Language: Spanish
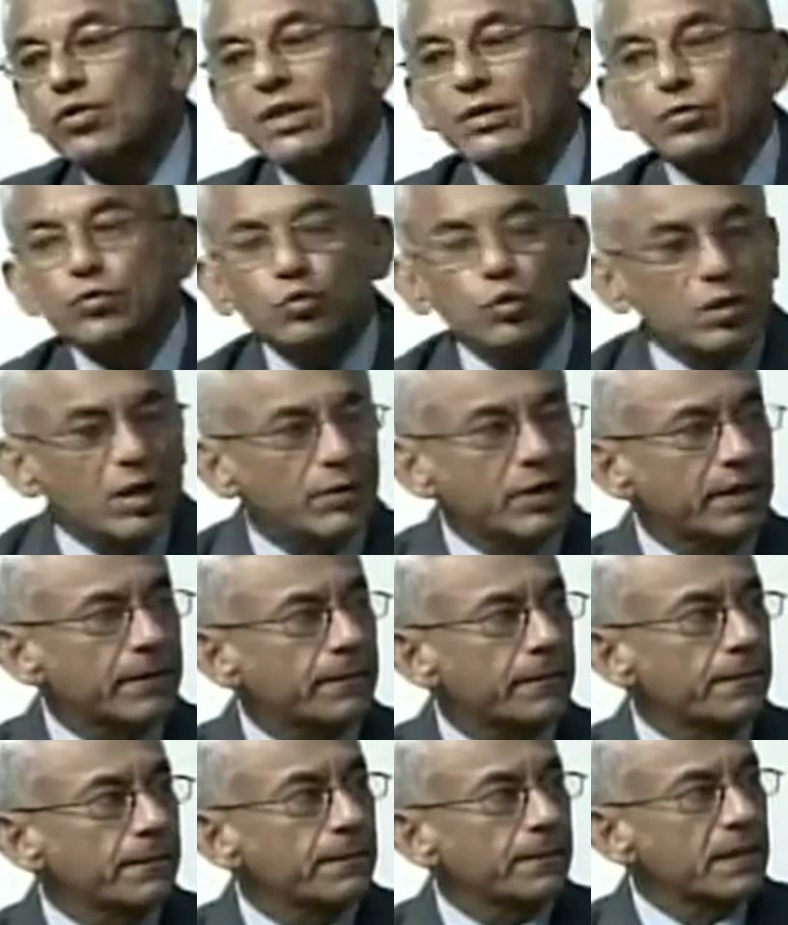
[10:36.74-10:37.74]
ya no la ve.
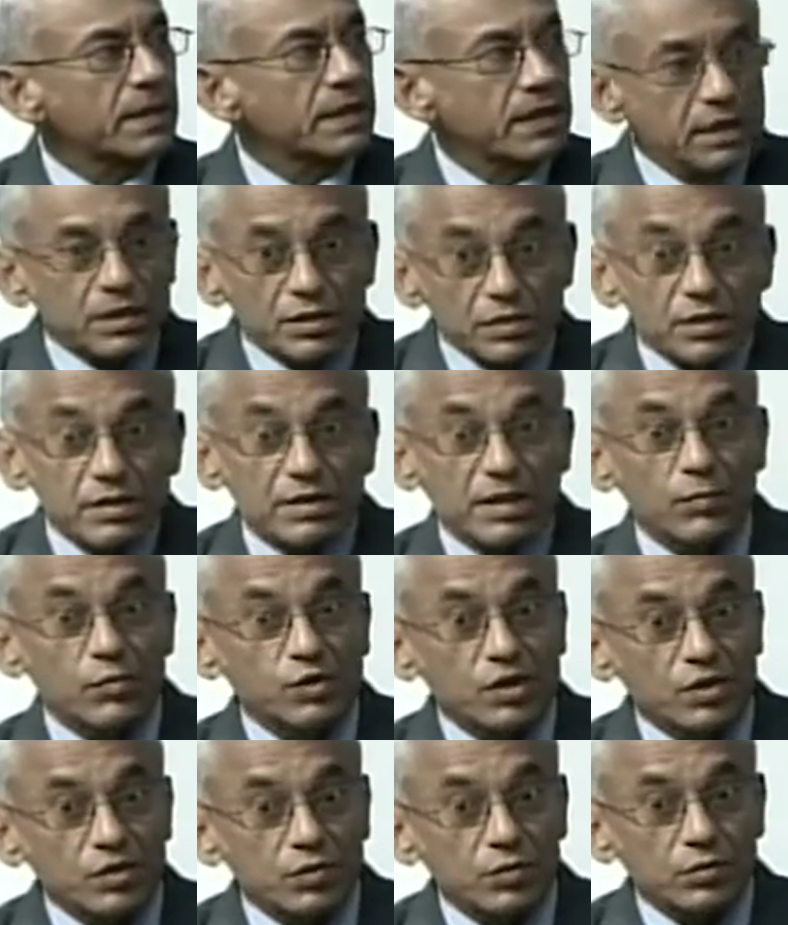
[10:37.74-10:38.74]
Y necesitamos
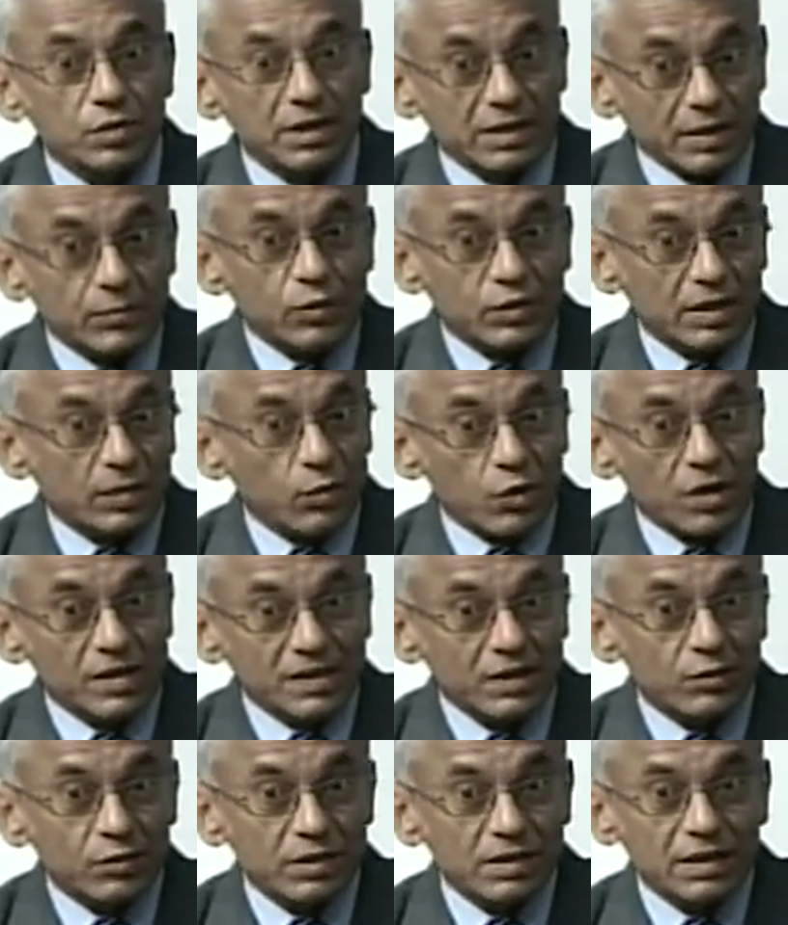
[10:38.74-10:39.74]
eso. Y estamos, estamos
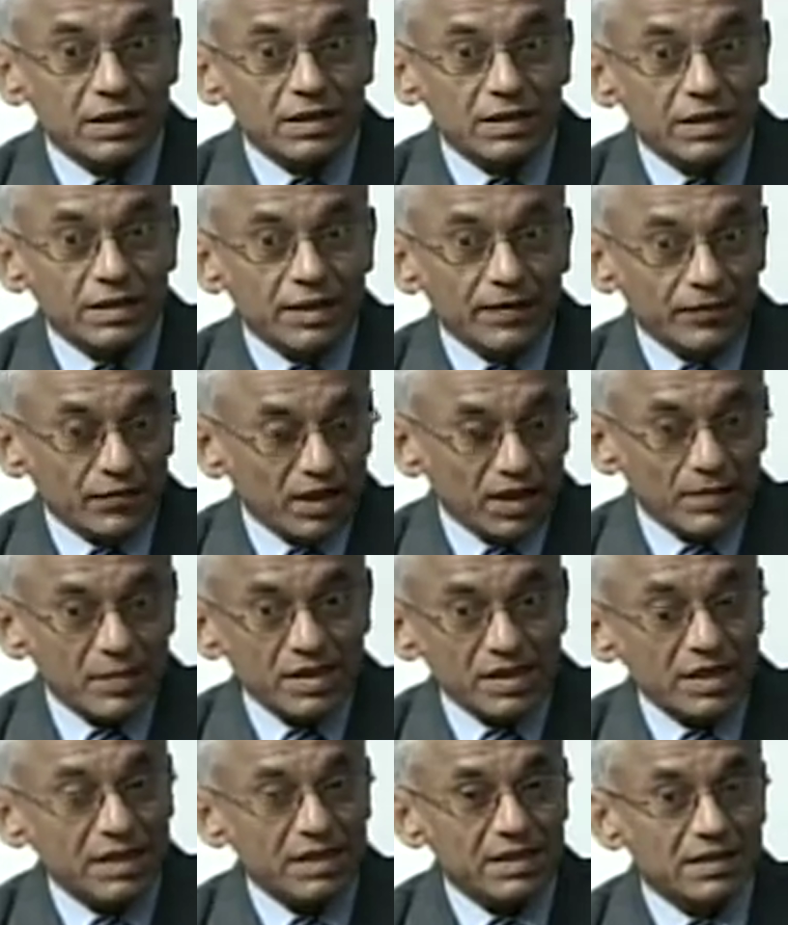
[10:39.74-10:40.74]
cansados de la
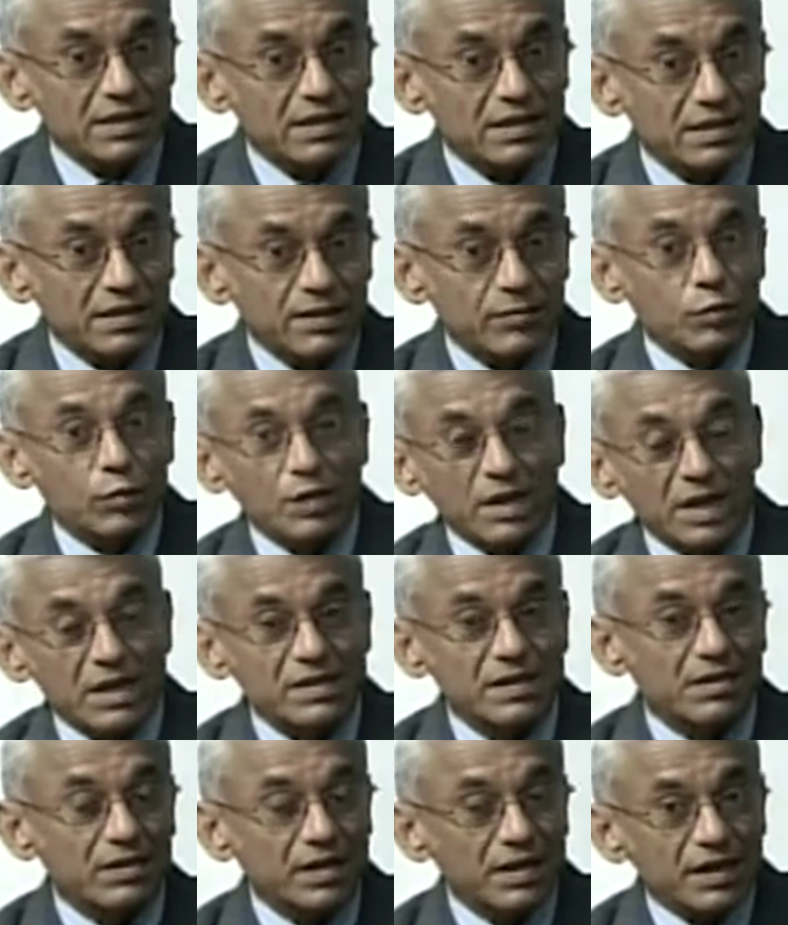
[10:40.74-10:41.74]
miseria, de la
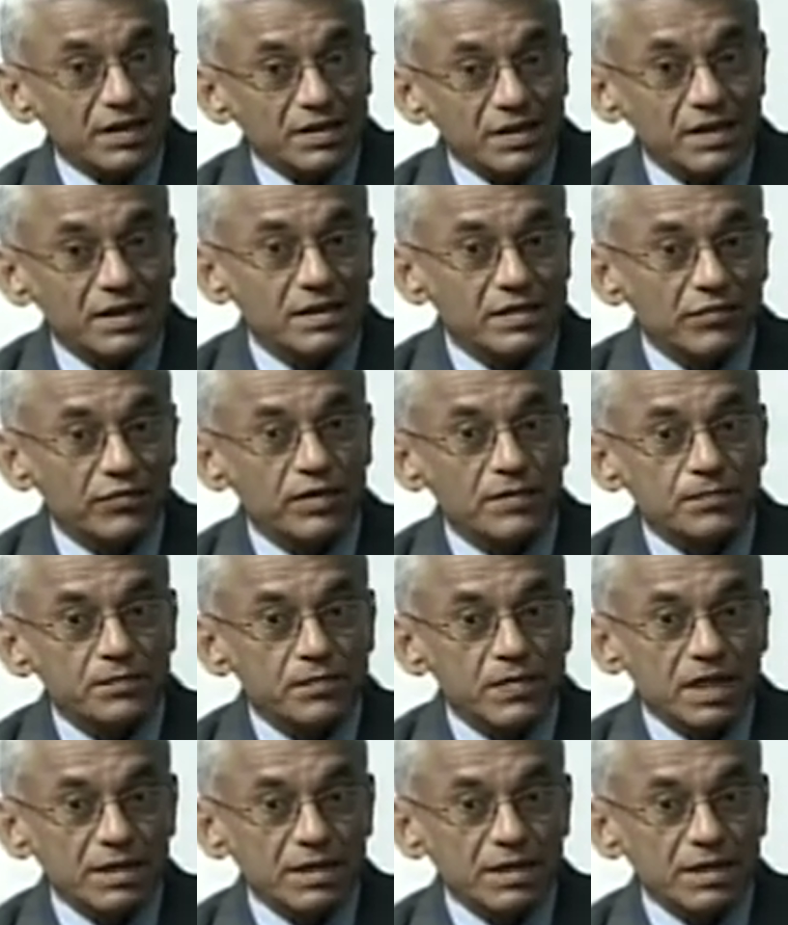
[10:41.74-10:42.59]
pobreza, de la escasez, en fin.